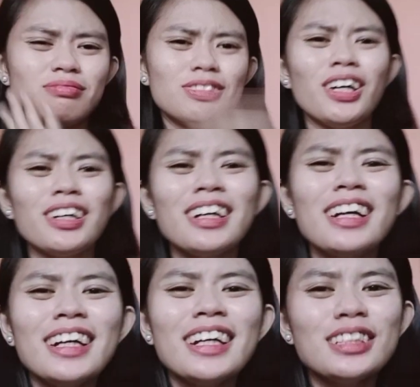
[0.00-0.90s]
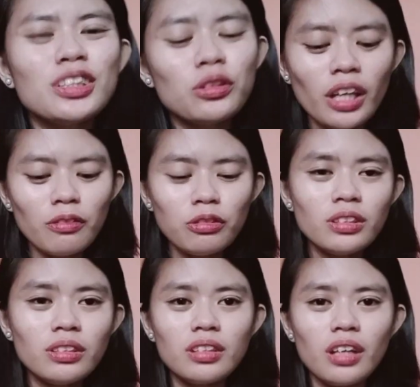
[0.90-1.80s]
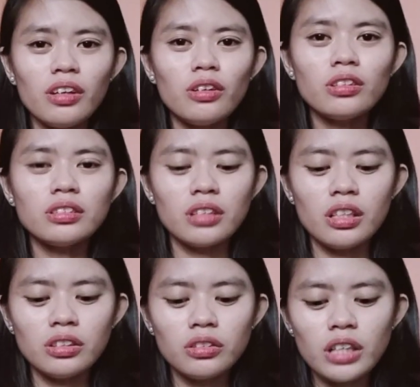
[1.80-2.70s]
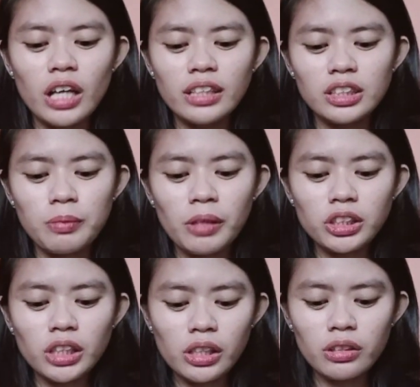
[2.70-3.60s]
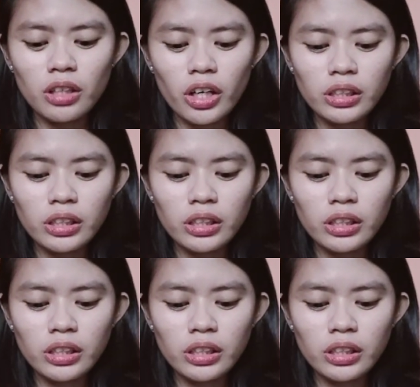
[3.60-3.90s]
Char. So thankful gid kayo ko sa inyo guys, especially Roy.